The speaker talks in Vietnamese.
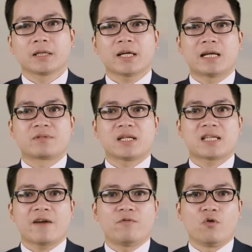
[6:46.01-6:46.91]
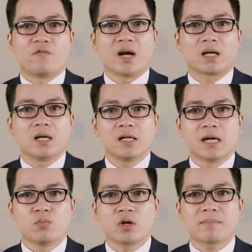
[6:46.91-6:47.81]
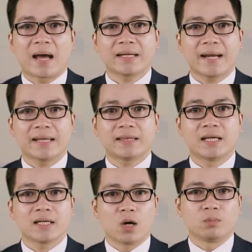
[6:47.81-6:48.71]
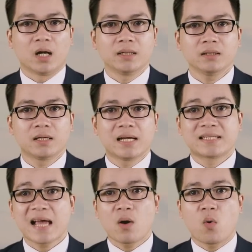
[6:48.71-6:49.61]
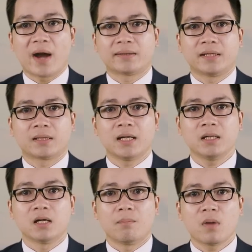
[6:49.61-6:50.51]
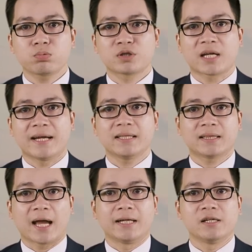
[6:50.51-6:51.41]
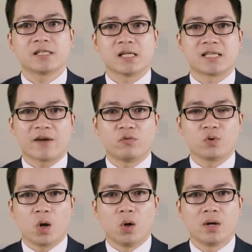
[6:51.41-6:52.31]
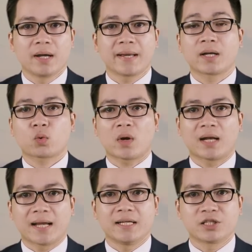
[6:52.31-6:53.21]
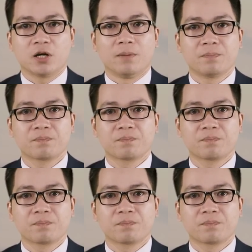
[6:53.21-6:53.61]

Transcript: Thời điểm xảy ra vụ việc, người buôn bán nghe tiếng động lớn, ra ngoài thì thấy lửa bốc cháy tại nơi xảy ra vụ nổ nên quay lại hiện trường.